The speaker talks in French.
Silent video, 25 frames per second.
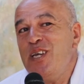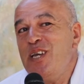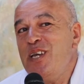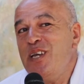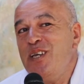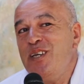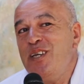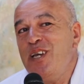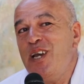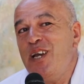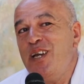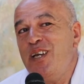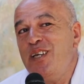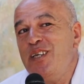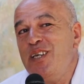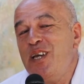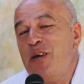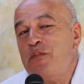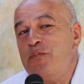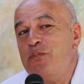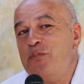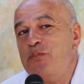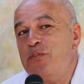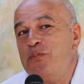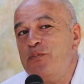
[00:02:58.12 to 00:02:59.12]
il y
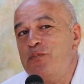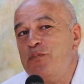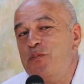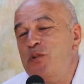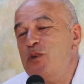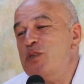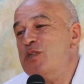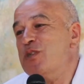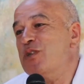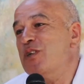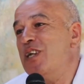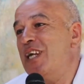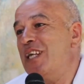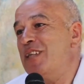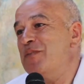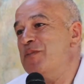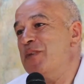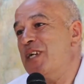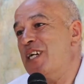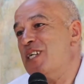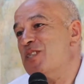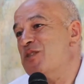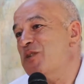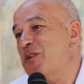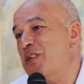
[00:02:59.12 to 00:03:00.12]
a plus que
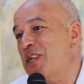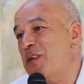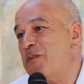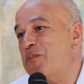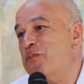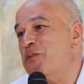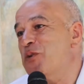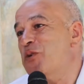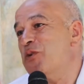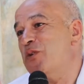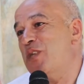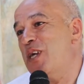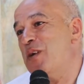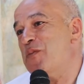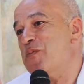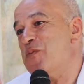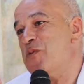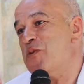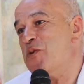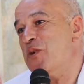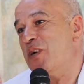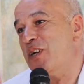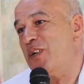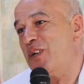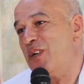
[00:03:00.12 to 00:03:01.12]
l'admiration, il y a beaucoup
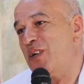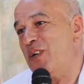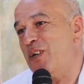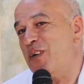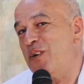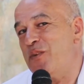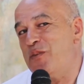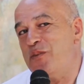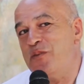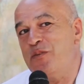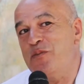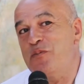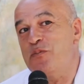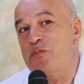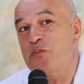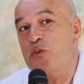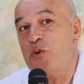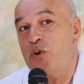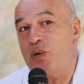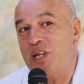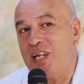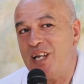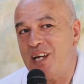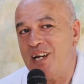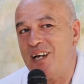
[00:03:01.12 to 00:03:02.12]
d'amour euh,
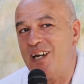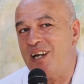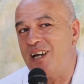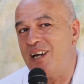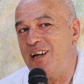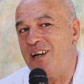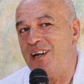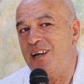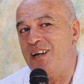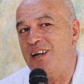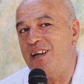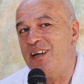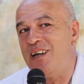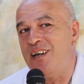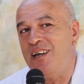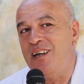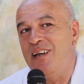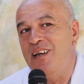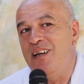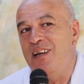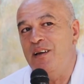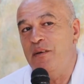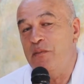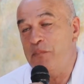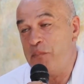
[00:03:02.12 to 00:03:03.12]
pour l'art euh,
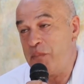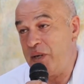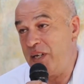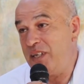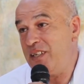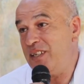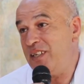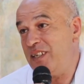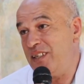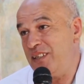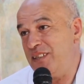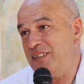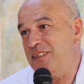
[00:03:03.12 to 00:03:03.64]
malien.